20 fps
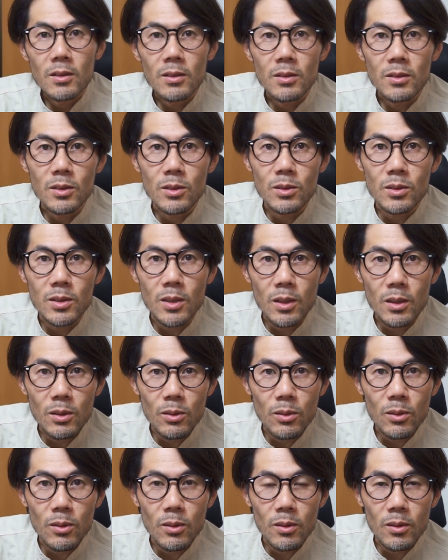純正
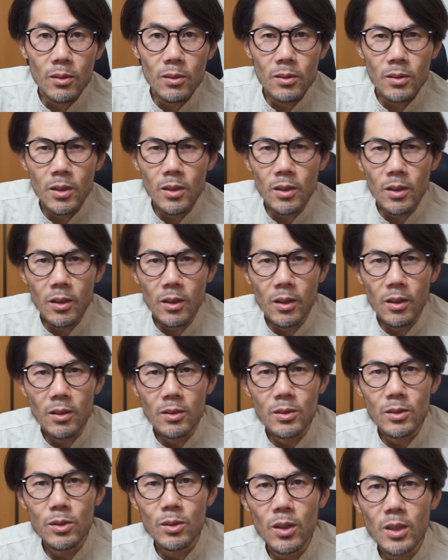の、なんだっけ、
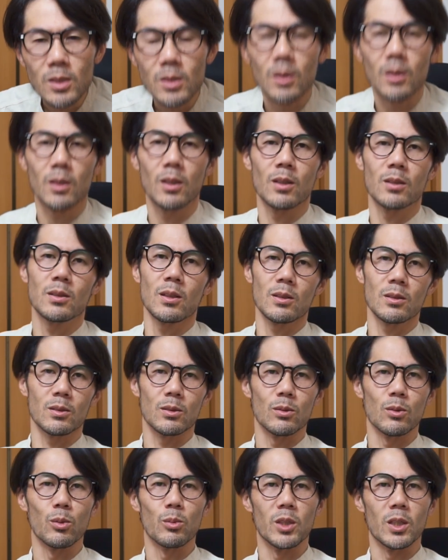18から
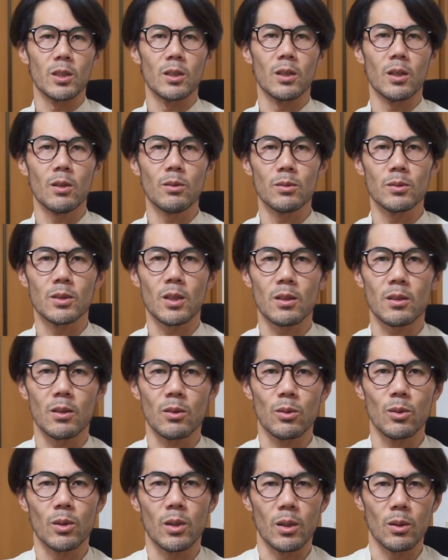
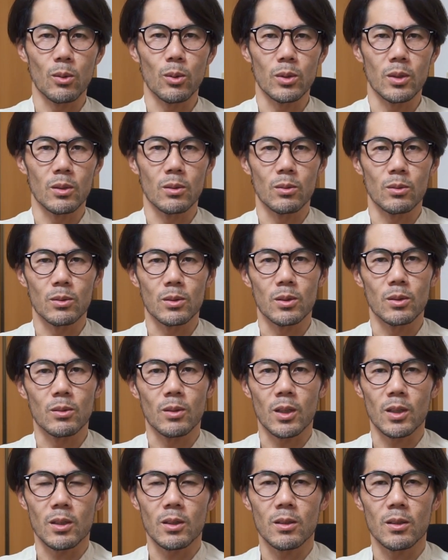135mm、f3.5 から 5.6 っていうの
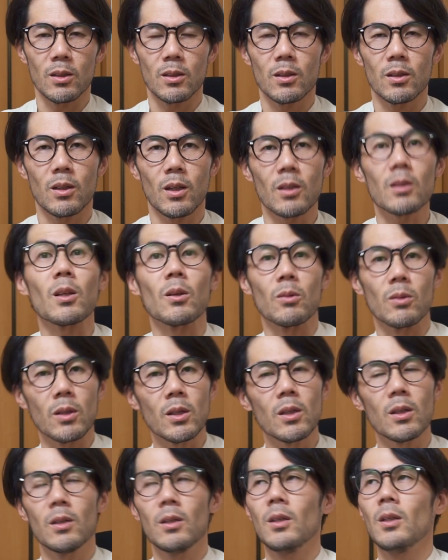買ってあったの
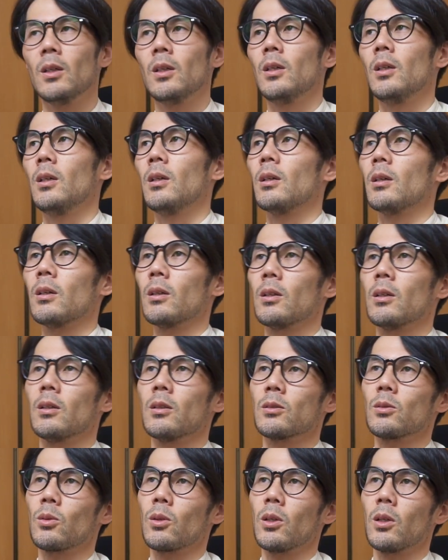ね。
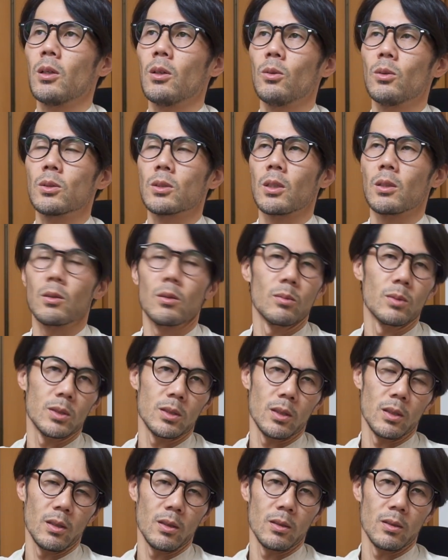それを使ってまし
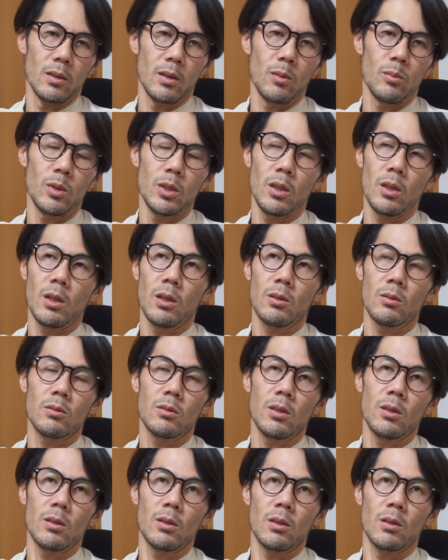て、あんまり明るく
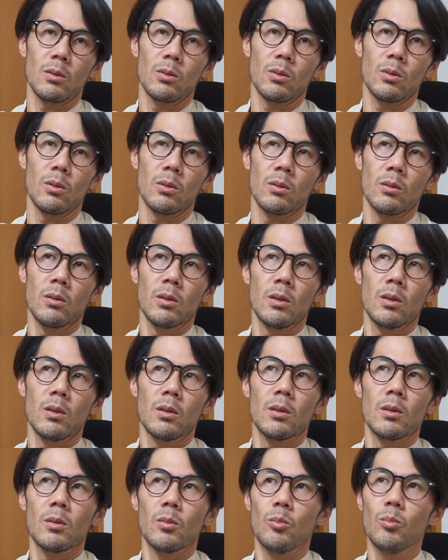ないんだけど、
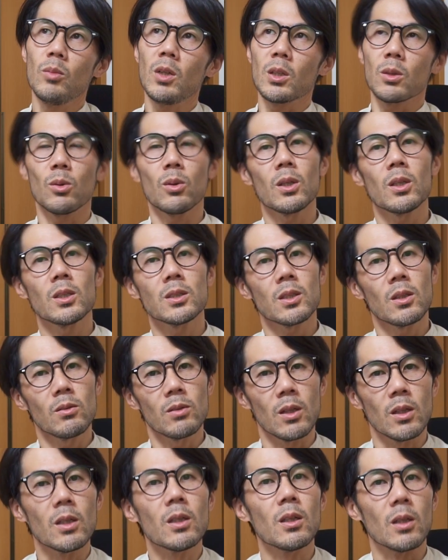まあ動画で使う
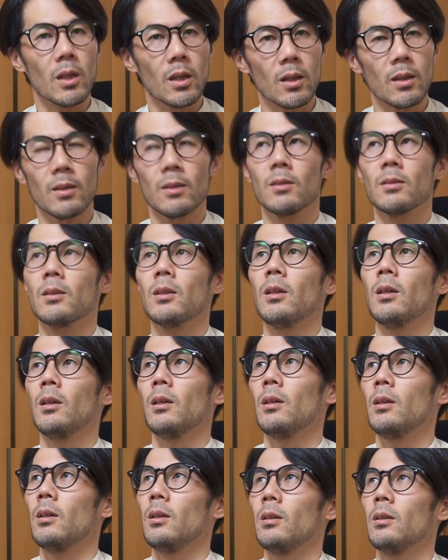にはいいね。
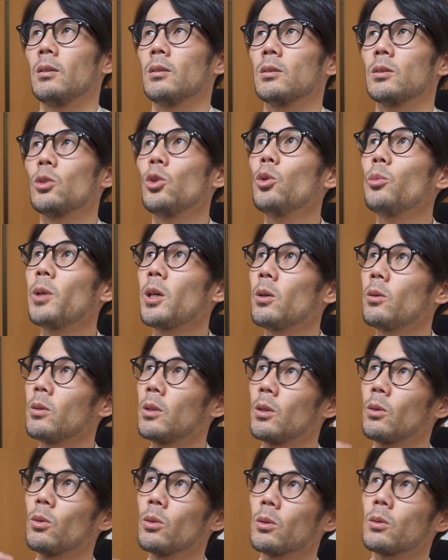で、照明を
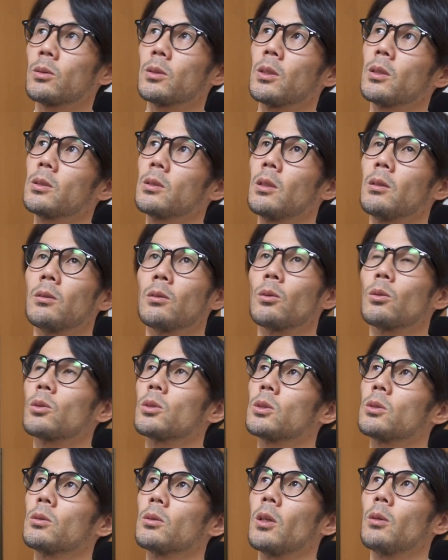ね、Godox
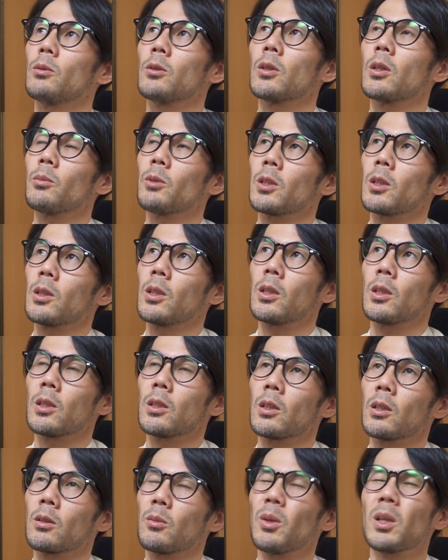SL60W がまた出てき
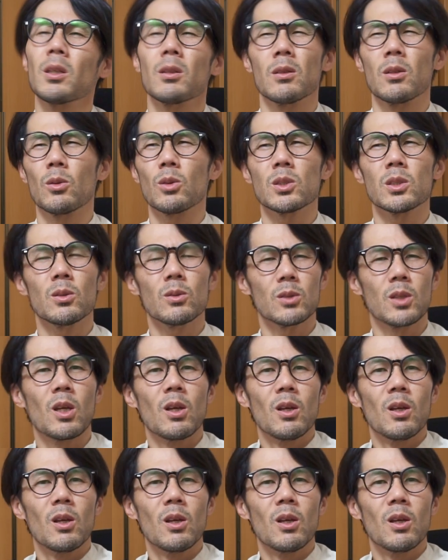たんで、まあ引っ越しもう